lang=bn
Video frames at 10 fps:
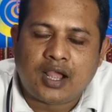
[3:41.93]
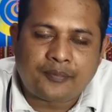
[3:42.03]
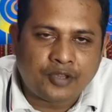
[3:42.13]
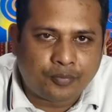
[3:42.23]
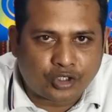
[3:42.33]

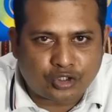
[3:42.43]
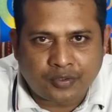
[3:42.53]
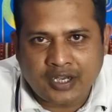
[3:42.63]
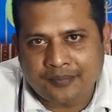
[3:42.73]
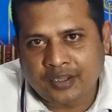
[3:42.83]
আপনি
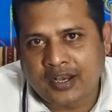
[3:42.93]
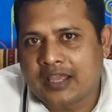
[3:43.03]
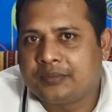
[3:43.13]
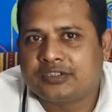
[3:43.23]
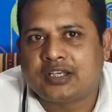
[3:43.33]
বর্তমানে আপনার
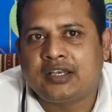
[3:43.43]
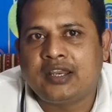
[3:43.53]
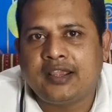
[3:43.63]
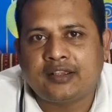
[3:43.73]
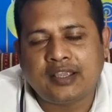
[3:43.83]
লাইফ স্টাইল
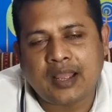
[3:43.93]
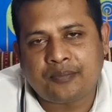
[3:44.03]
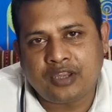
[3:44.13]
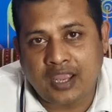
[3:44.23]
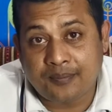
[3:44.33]
নিয়ে কি
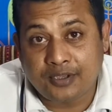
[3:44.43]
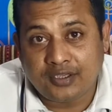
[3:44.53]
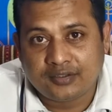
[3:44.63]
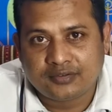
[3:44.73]
আপনি হ্যাপি